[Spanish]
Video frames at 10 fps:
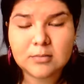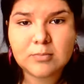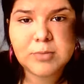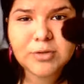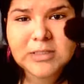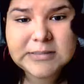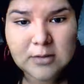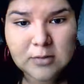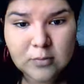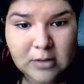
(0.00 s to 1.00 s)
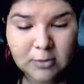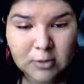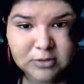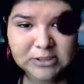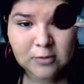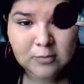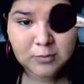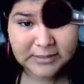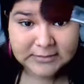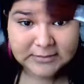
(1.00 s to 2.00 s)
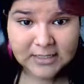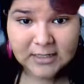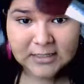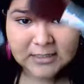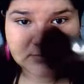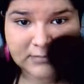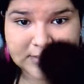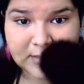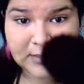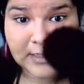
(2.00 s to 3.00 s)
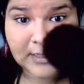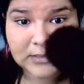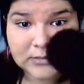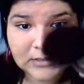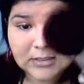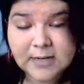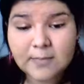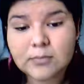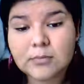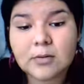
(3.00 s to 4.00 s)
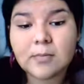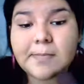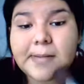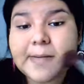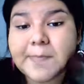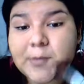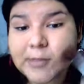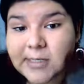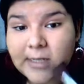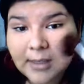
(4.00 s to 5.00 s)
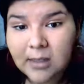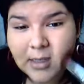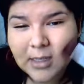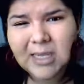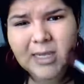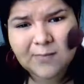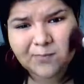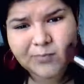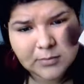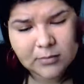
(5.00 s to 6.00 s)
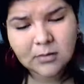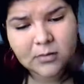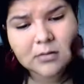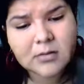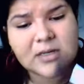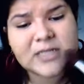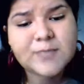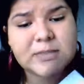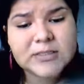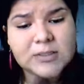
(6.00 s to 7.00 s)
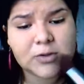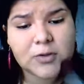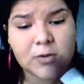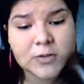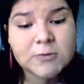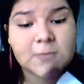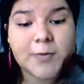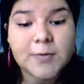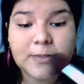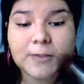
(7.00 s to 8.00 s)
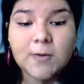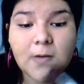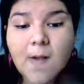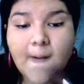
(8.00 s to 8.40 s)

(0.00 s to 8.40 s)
Voy a utilizar una brocha como esta, que es bastante grandecita, para poder... Eh, esparcir todo nuestro polvito